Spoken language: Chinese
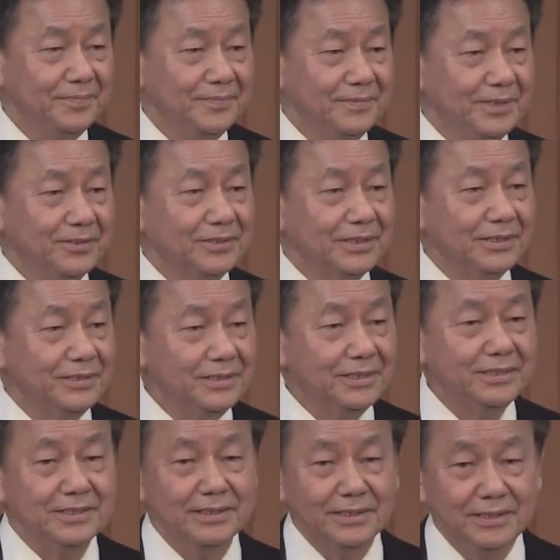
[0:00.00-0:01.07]
就是
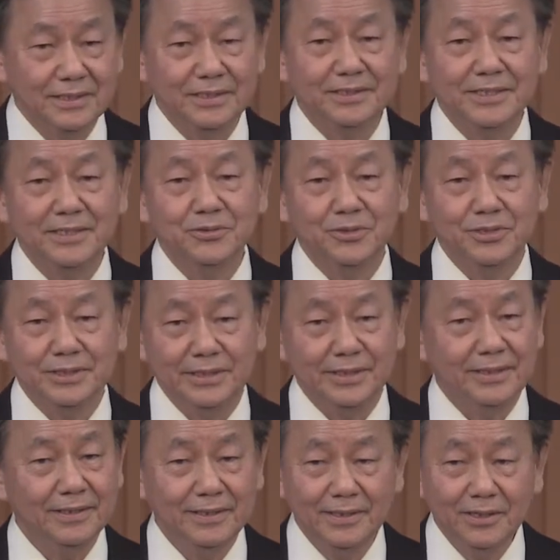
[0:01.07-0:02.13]
自己以身作则。
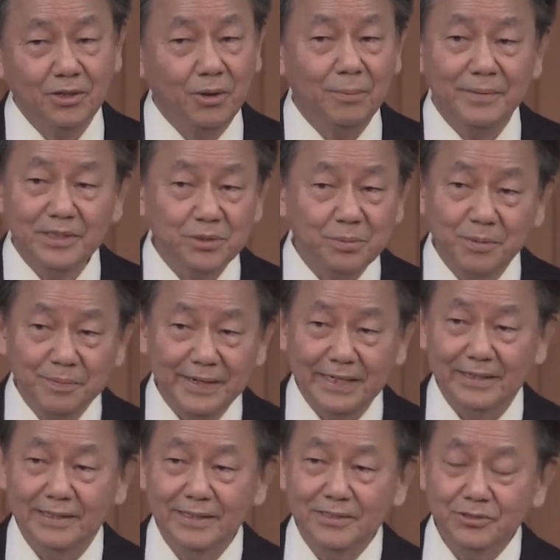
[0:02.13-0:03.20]
我们都不
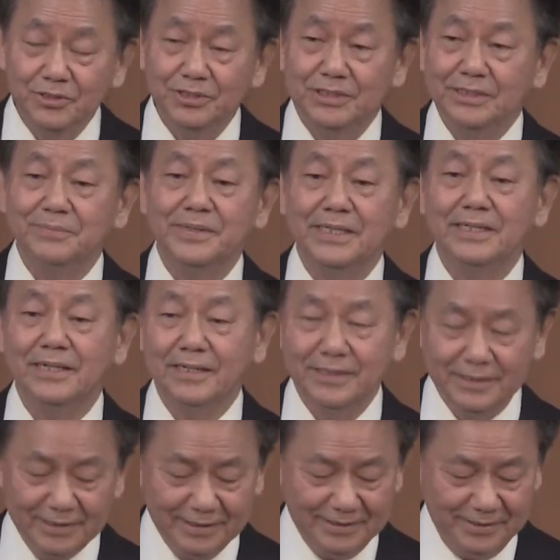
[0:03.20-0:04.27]
配去责备任何
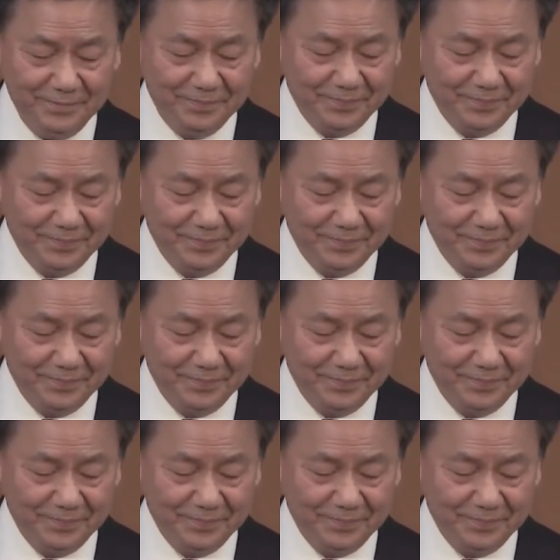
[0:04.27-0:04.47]
一个人。